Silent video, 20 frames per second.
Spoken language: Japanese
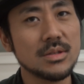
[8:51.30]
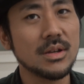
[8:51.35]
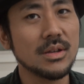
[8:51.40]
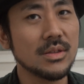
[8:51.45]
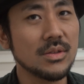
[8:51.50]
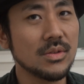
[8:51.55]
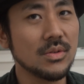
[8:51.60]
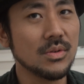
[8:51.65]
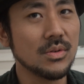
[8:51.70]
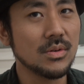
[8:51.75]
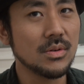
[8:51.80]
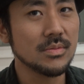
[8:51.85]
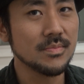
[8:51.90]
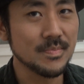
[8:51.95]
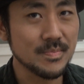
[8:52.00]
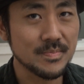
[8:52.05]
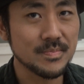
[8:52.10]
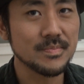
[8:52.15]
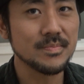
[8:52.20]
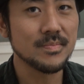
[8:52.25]
ちゃんと、う
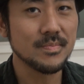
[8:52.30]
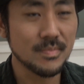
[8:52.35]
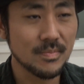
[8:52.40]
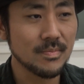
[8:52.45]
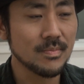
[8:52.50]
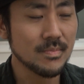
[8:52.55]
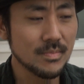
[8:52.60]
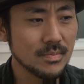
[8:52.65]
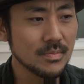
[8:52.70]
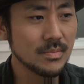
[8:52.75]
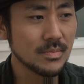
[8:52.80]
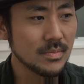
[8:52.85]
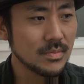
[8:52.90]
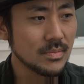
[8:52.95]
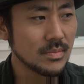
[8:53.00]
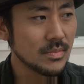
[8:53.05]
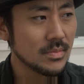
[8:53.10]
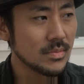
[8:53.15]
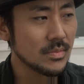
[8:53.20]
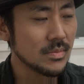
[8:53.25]
ん、
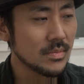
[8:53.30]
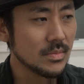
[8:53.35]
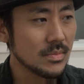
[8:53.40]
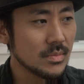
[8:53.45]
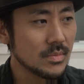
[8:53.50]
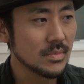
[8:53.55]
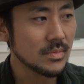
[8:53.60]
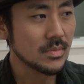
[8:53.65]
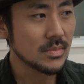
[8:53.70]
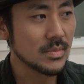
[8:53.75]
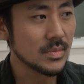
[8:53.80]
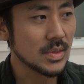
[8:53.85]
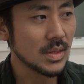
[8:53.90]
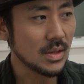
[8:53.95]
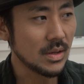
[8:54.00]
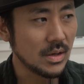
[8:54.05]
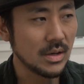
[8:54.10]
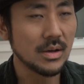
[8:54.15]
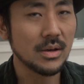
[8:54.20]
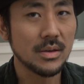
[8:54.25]
やるんだと思うんです
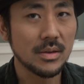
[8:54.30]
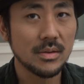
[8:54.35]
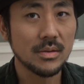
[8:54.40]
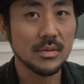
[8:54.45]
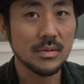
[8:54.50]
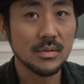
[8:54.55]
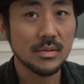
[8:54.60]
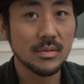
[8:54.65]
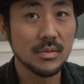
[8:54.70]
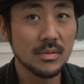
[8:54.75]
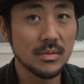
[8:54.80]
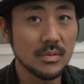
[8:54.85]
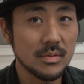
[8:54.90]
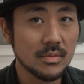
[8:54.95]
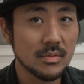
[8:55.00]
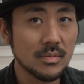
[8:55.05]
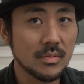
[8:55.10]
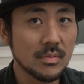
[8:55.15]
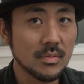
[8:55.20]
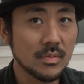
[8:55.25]
けど、はい、どん
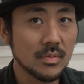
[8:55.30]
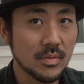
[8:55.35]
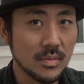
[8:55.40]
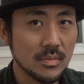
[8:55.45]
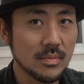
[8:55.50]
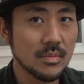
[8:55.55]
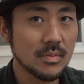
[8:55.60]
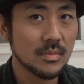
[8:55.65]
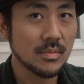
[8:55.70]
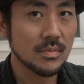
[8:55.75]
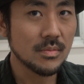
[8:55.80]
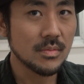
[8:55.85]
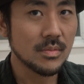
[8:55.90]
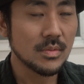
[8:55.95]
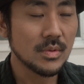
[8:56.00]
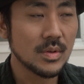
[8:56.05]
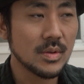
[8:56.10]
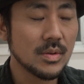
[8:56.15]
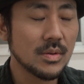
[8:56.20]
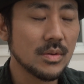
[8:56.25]
なふうにやっていく
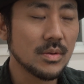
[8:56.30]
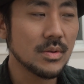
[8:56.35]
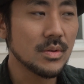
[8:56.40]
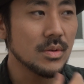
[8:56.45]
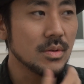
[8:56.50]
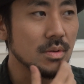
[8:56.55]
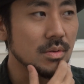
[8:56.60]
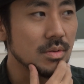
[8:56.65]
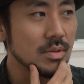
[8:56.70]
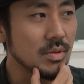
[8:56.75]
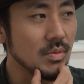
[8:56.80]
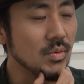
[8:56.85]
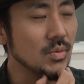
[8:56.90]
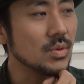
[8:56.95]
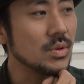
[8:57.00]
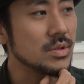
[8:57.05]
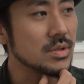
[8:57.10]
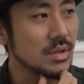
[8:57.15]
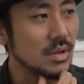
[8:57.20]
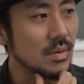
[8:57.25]
のかそ
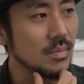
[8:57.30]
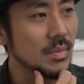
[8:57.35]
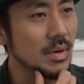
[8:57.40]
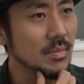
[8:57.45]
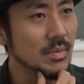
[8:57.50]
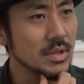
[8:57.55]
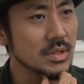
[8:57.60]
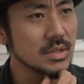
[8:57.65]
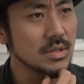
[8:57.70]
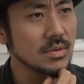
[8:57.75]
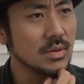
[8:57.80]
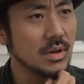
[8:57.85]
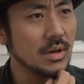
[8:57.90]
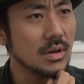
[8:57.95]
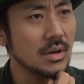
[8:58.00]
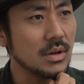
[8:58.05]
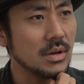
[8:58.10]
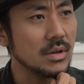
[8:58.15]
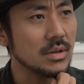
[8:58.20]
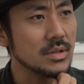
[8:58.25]
うですね、まあ、まず
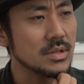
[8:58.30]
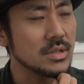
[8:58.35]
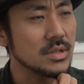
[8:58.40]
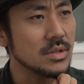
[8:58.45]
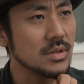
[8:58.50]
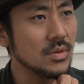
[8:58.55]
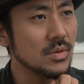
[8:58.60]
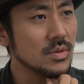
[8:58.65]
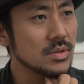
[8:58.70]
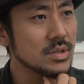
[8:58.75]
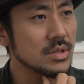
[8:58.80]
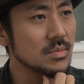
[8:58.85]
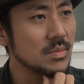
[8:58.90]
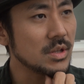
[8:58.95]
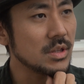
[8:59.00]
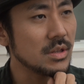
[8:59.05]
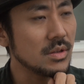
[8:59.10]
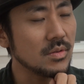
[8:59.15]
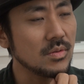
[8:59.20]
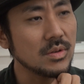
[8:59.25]
は一度す
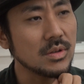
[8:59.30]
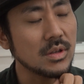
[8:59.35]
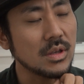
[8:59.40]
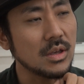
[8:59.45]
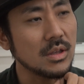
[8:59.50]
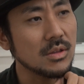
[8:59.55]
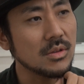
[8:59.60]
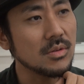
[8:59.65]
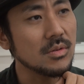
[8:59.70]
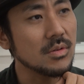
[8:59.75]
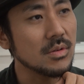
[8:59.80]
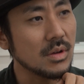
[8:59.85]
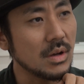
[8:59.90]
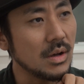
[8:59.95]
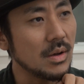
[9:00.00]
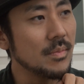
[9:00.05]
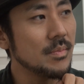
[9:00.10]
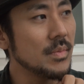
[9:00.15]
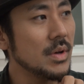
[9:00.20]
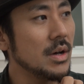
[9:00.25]
べての意見という
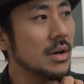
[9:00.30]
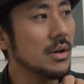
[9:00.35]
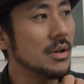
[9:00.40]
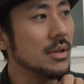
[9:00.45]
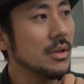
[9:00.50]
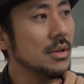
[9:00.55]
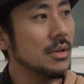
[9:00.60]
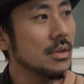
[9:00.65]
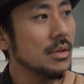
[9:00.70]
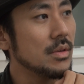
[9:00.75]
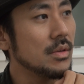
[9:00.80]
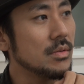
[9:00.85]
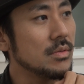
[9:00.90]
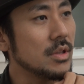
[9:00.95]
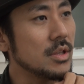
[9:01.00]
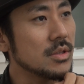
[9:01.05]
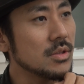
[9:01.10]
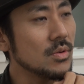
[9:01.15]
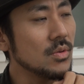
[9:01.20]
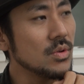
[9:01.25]
か、まあ、
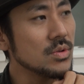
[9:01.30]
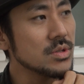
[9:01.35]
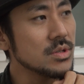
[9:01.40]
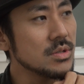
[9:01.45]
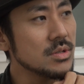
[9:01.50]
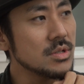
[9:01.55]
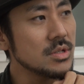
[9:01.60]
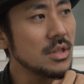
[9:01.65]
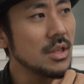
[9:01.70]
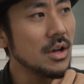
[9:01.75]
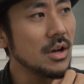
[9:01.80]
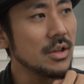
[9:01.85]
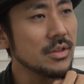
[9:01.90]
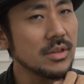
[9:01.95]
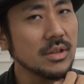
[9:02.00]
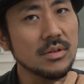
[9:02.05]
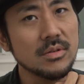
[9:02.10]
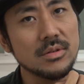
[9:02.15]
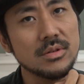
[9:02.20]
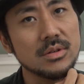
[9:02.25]
ネットを通じて上がっ
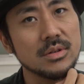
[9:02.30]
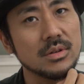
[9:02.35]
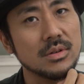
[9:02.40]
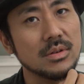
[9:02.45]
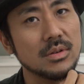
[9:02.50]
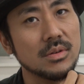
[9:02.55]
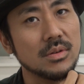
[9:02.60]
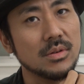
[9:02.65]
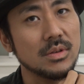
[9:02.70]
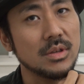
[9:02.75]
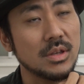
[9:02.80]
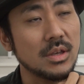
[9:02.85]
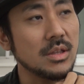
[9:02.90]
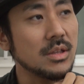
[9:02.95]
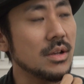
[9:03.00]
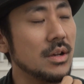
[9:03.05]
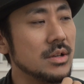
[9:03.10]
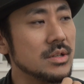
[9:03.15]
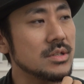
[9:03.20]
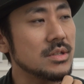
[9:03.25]
てくる意見
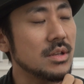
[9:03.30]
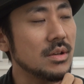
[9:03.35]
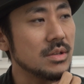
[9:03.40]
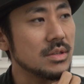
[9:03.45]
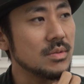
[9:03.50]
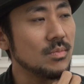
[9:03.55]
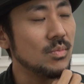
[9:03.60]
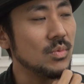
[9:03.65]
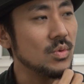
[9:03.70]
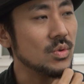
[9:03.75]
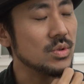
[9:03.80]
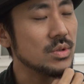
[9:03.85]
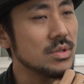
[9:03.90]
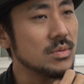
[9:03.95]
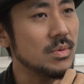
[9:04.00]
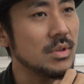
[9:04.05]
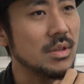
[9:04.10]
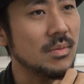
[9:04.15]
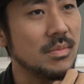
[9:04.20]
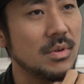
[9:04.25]
に関してはも
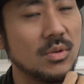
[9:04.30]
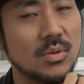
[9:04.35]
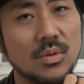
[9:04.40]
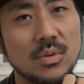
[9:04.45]
うべて目を